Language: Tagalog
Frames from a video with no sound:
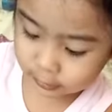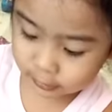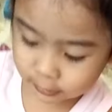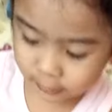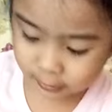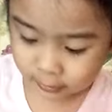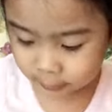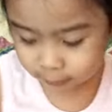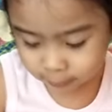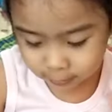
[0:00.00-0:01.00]
One.
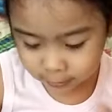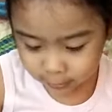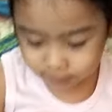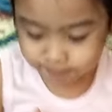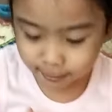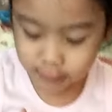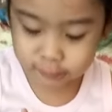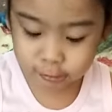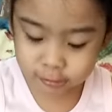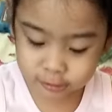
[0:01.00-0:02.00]
Very good.
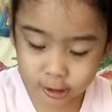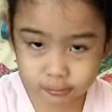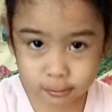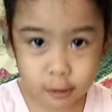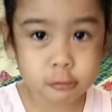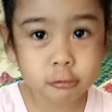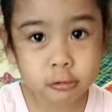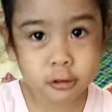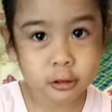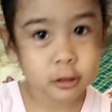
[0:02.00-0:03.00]
Balloon yan, balloon.